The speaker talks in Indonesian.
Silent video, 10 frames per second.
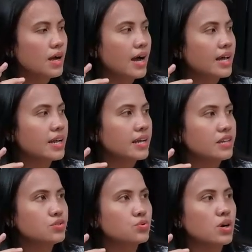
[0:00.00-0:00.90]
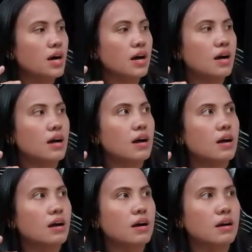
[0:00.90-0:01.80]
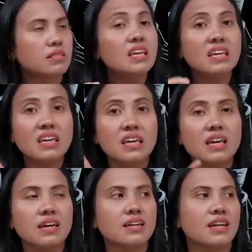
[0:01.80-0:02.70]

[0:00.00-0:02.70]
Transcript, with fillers: harganya juga tinggi.